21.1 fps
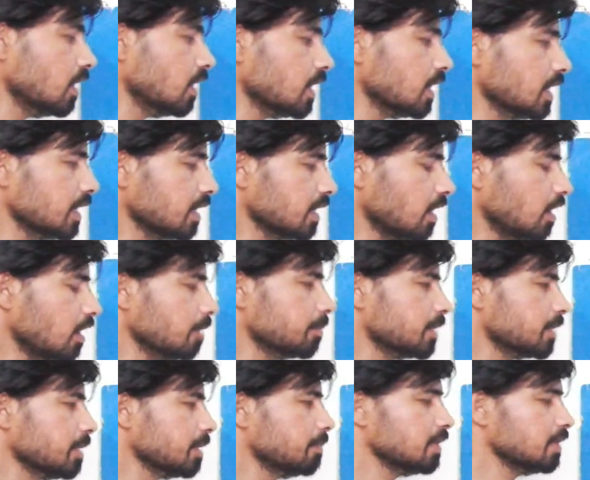अगर
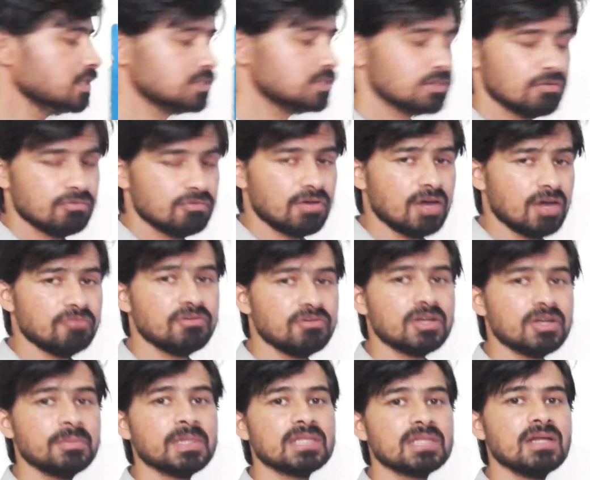आपके पास
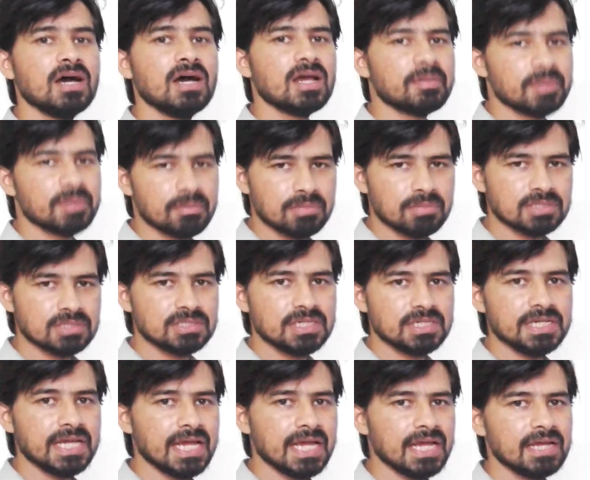वाफर मकदार में
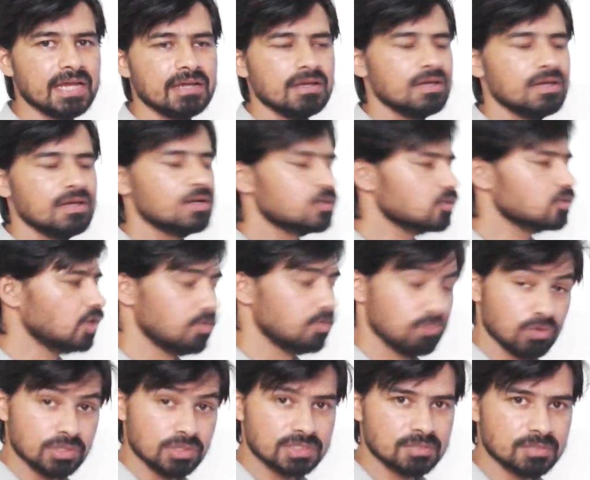बजरी है तो आप
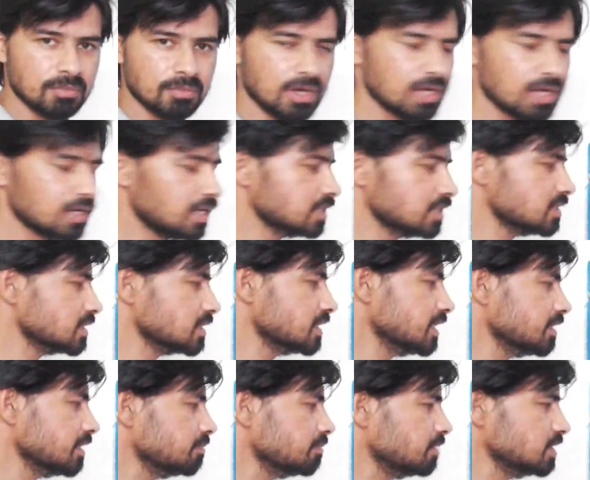वो इस्तेमाल कर
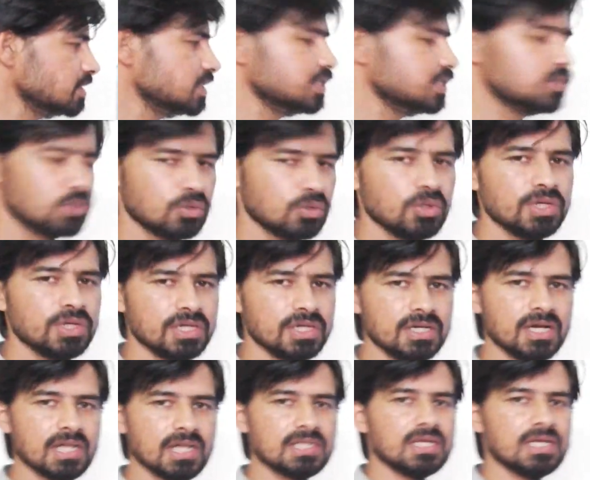सकते हैं बजरी तो कोई
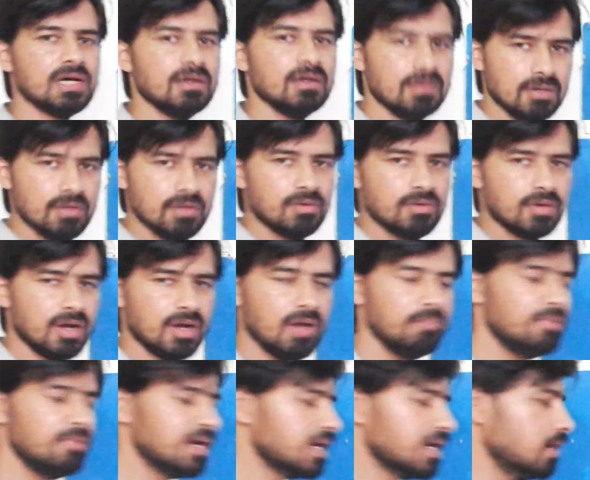नहीं डालता
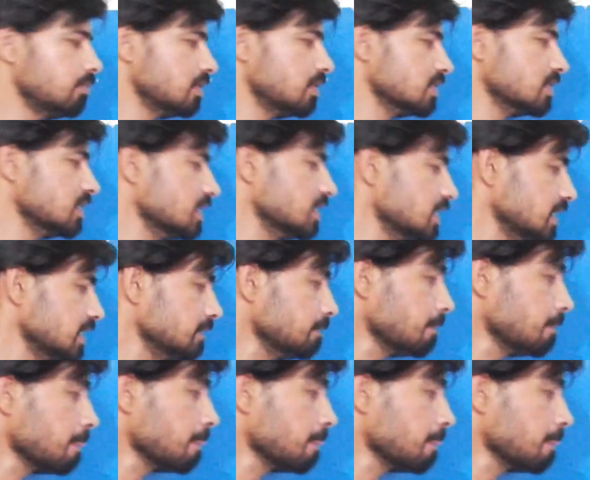काम महंगा पड़ जाता है